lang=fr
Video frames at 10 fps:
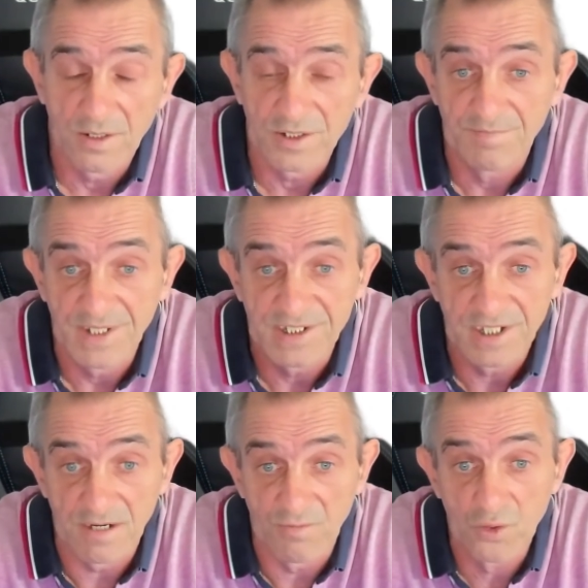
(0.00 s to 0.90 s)

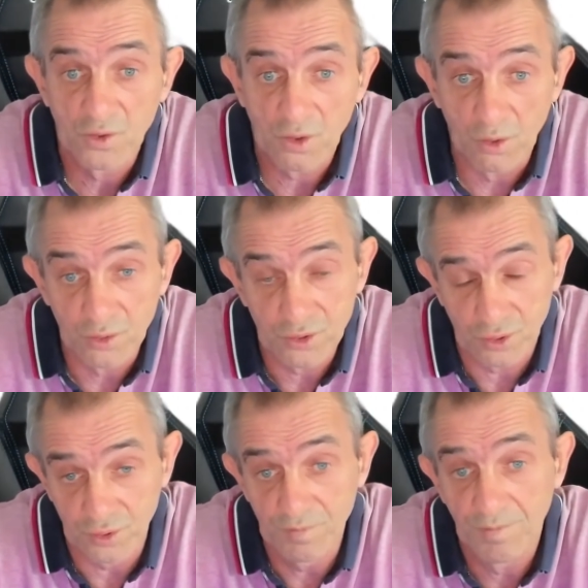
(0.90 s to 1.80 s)
spécialement
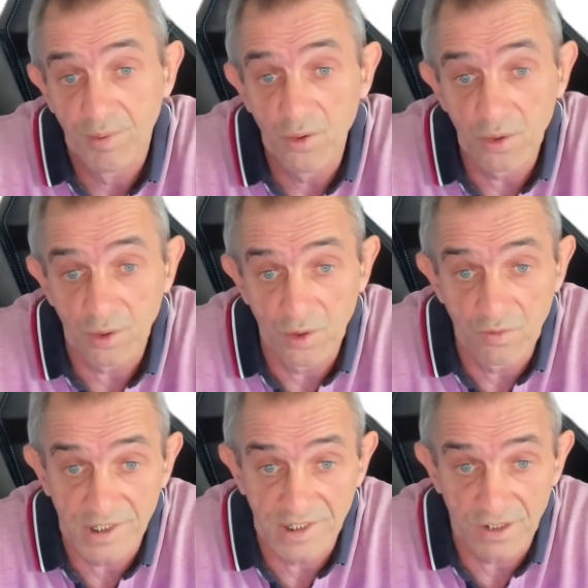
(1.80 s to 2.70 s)
conçus pour le
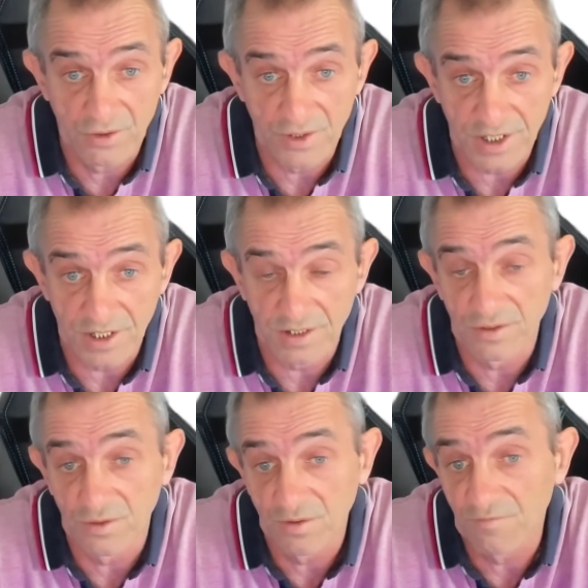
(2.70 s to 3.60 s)
water cooling.
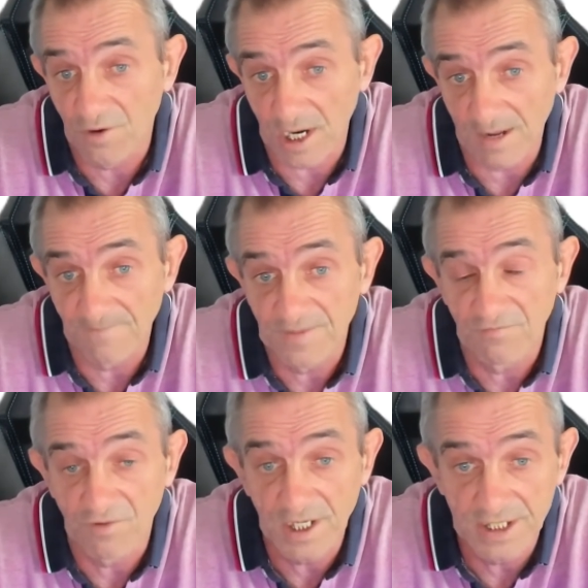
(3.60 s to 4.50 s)
Donc voilà.
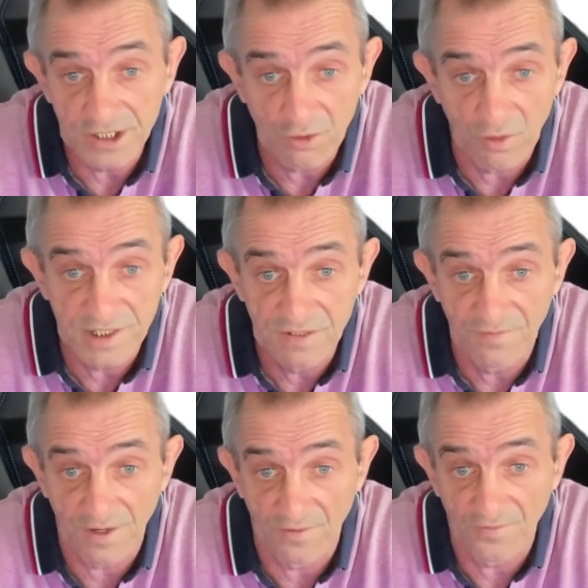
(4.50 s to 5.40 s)
Voilà les trois
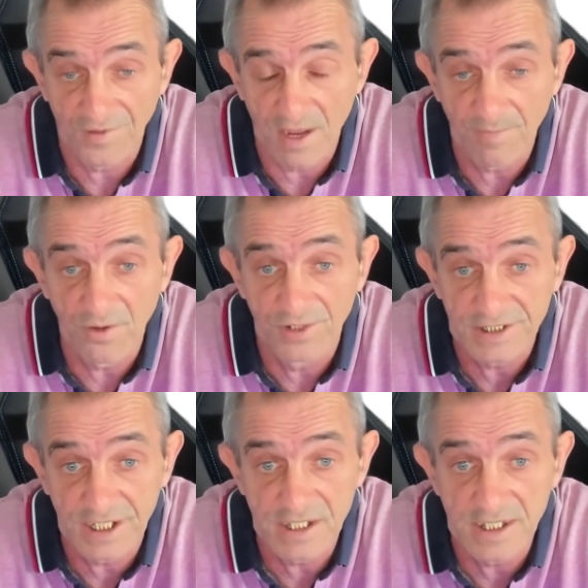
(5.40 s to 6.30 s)
différences. Après, on
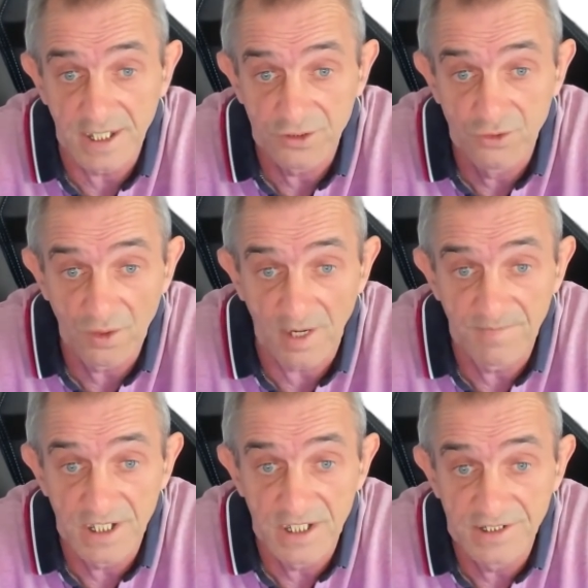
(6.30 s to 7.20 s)
attaque la
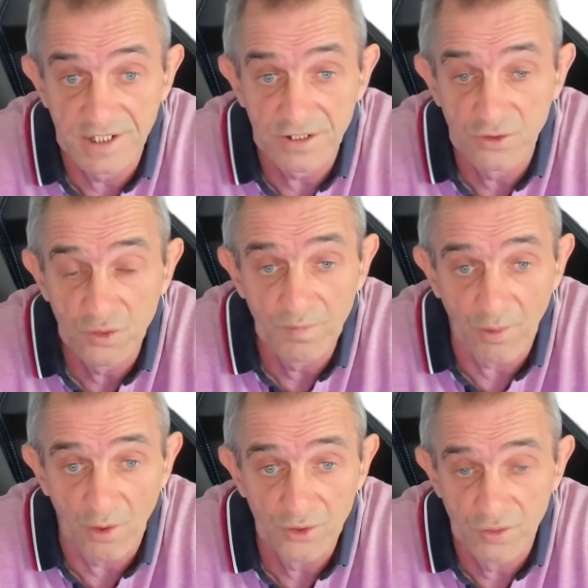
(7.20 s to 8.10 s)
durabilité du
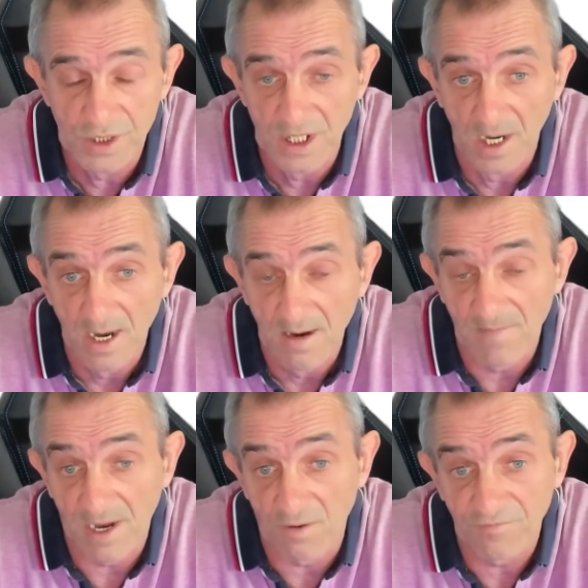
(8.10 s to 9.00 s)
produit.
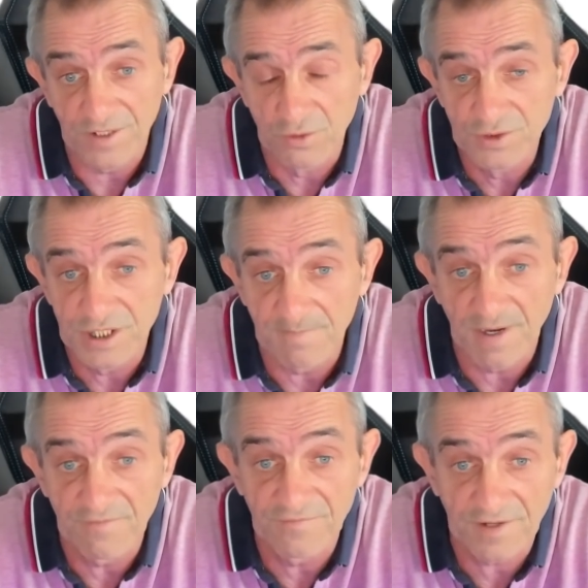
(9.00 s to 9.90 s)
Bah, en fin de compte, il n'y a
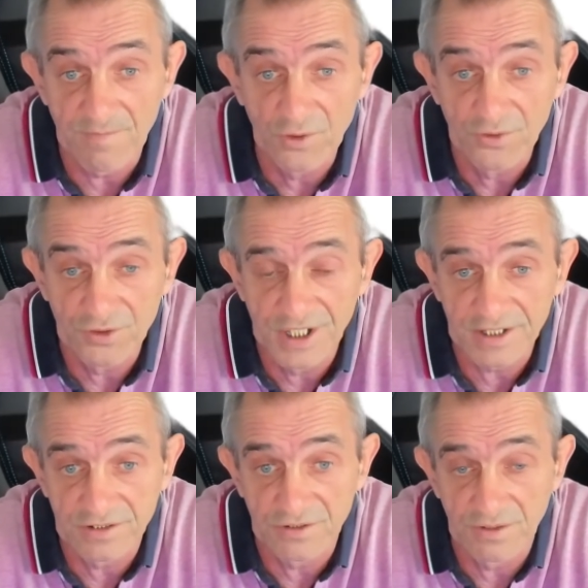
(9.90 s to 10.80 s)
pas vraiment de
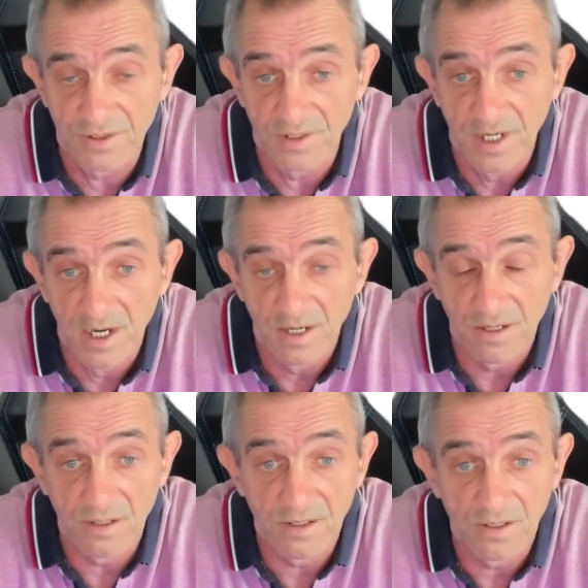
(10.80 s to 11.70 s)
date euh,
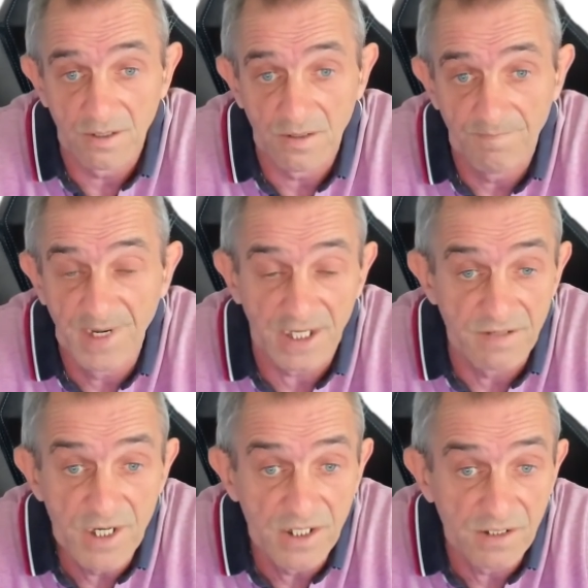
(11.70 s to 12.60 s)
euh,
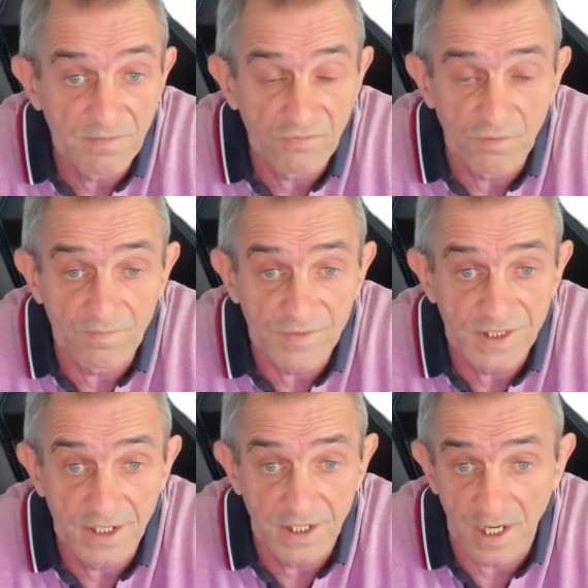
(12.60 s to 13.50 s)
périmée.
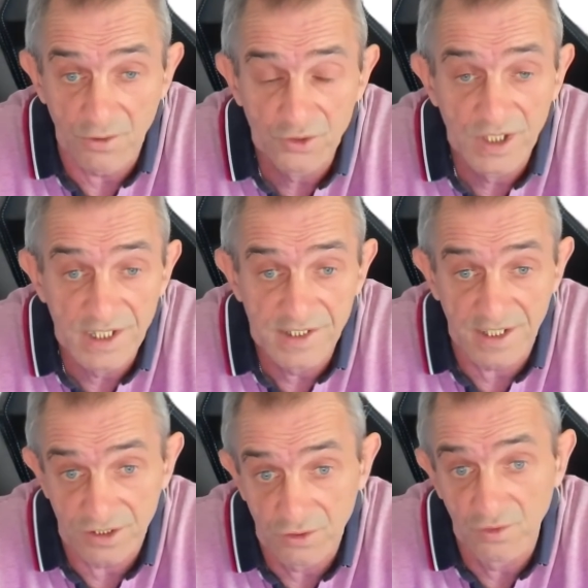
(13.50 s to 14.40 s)
C'est à
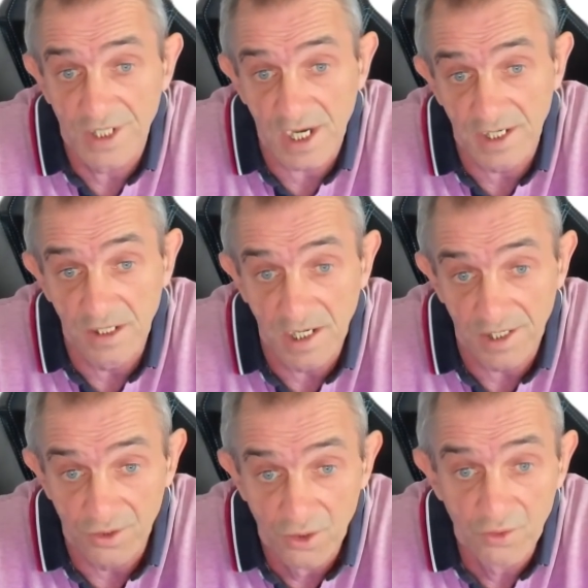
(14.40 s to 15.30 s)
l'utilisation et à la
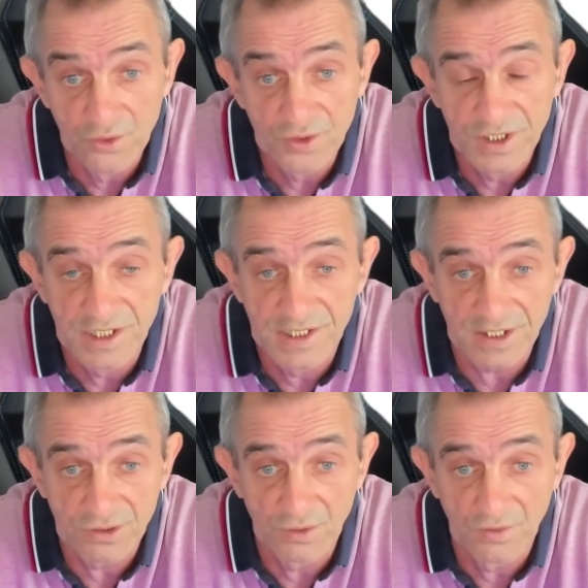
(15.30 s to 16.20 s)

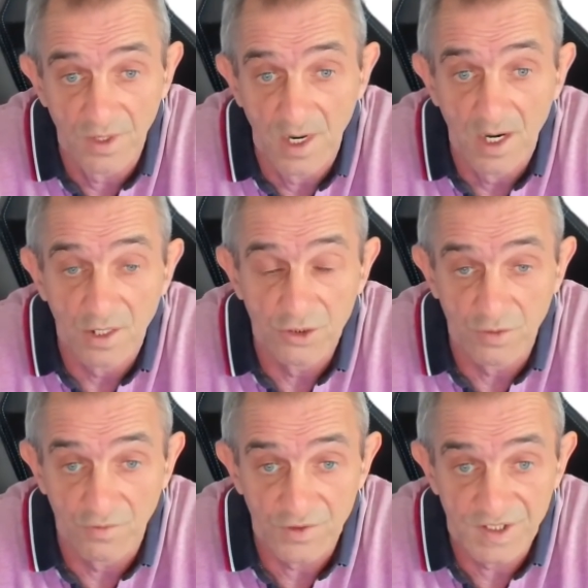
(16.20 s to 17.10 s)
non-utilisation de
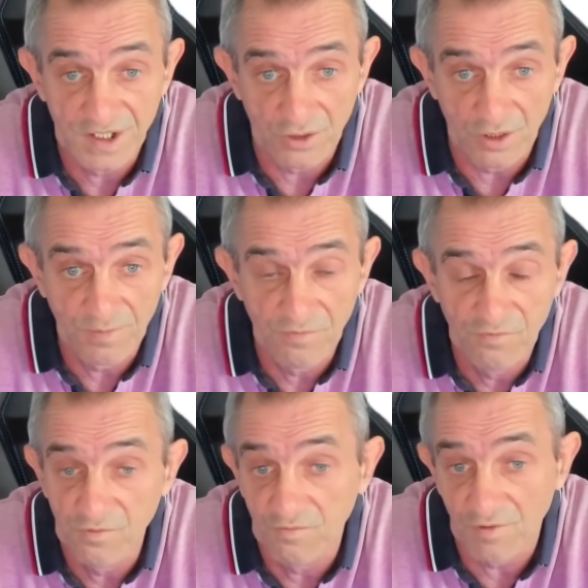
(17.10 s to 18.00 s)
vos setups.
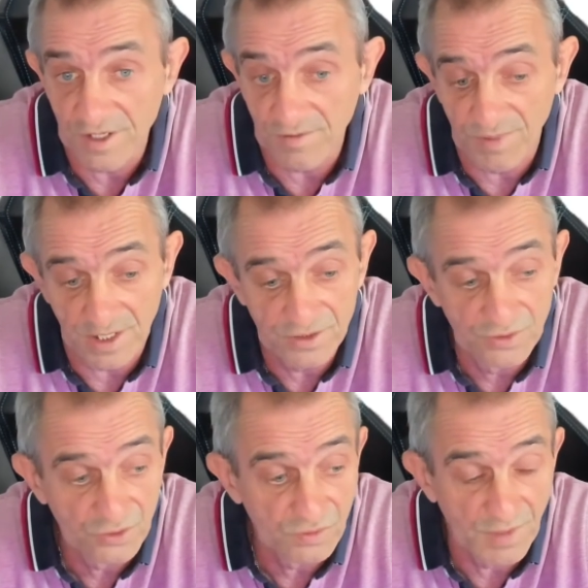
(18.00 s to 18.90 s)
Vous le voyez bien
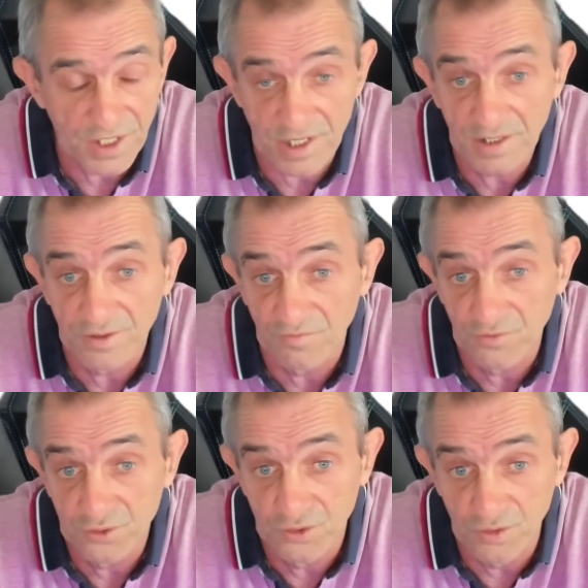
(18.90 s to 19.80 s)
de toute manière dans
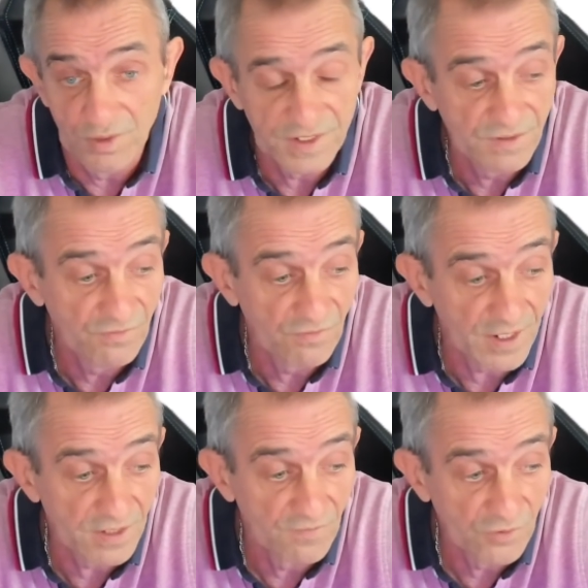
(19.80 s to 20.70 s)
vos tubes. Si vous
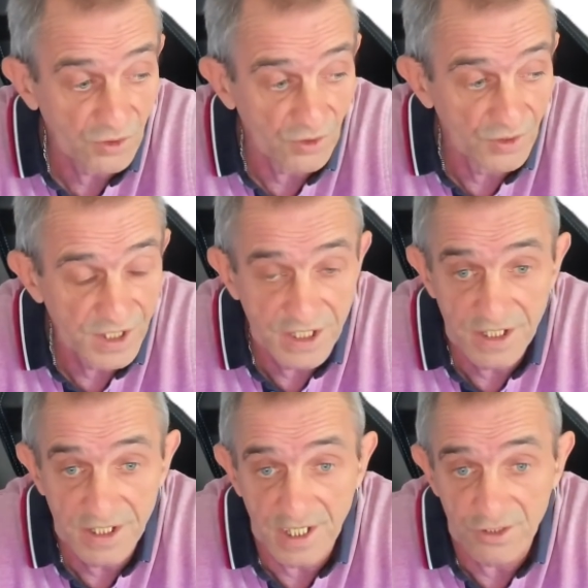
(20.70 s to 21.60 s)
voyez que votre
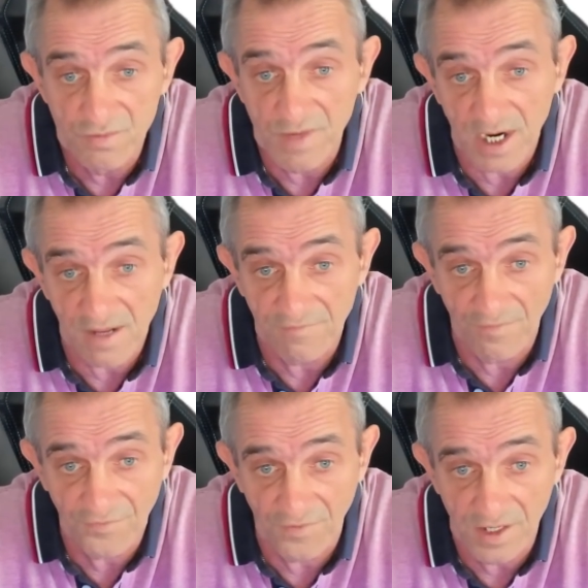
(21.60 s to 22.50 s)
liquide a du mal à
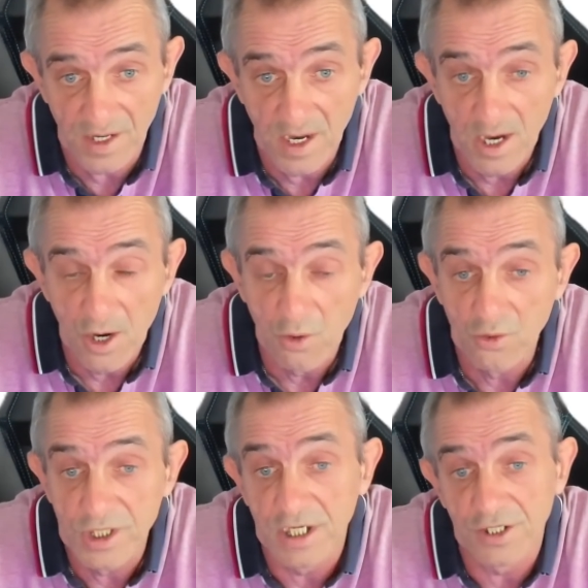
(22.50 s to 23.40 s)
avancer ou qu'il a